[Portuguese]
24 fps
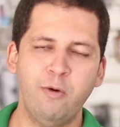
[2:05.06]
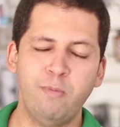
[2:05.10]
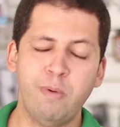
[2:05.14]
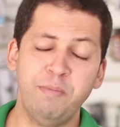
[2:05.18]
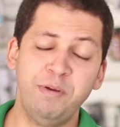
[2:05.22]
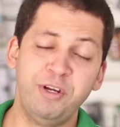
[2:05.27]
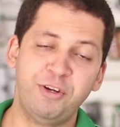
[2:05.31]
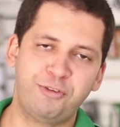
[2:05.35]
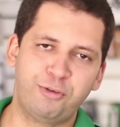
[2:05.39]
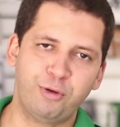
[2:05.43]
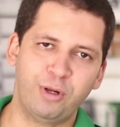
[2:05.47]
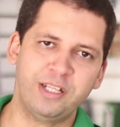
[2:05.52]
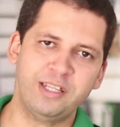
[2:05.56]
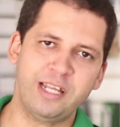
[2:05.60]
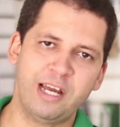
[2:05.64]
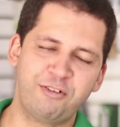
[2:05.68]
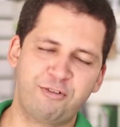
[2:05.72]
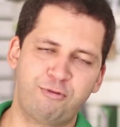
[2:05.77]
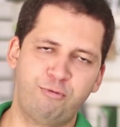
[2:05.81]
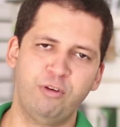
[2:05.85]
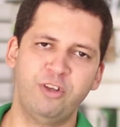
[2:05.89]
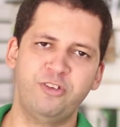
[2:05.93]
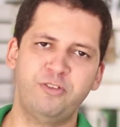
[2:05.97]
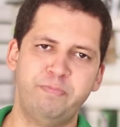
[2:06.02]
é uma mistura
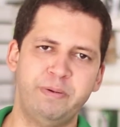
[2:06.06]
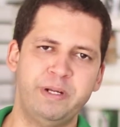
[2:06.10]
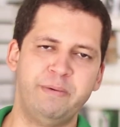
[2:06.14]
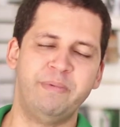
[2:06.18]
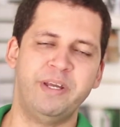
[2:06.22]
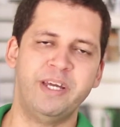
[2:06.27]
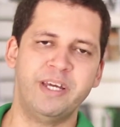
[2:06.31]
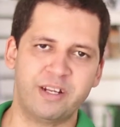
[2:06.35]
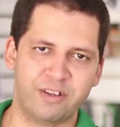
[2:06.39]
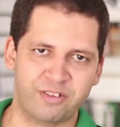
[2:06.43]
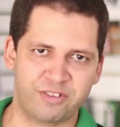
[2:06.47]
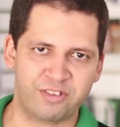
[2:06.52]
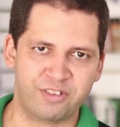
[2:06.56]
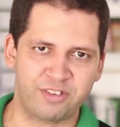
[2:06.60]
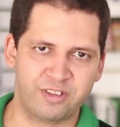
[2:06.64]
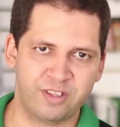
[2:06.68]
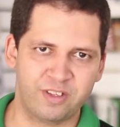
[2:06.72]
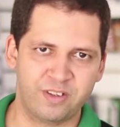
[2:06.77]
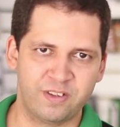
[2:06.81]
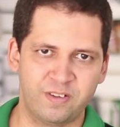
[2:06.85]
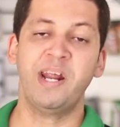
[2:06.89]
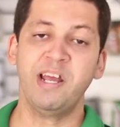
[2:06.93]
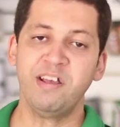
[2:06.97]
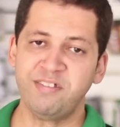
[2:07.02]
das duas primeiras.
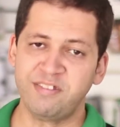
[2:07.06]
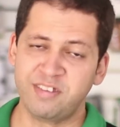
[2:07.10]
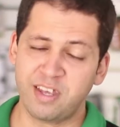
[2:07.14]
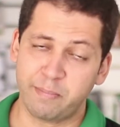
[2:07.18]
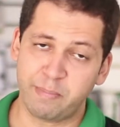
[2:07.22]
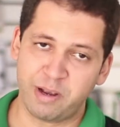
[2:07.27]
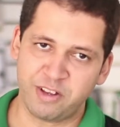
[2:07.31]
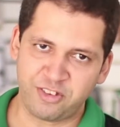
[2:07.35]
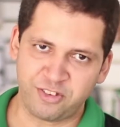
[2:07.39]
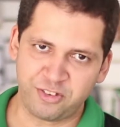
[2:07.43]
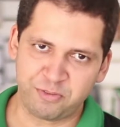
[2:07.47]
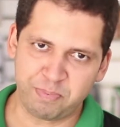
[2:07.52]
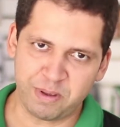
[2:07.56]
Para ser mais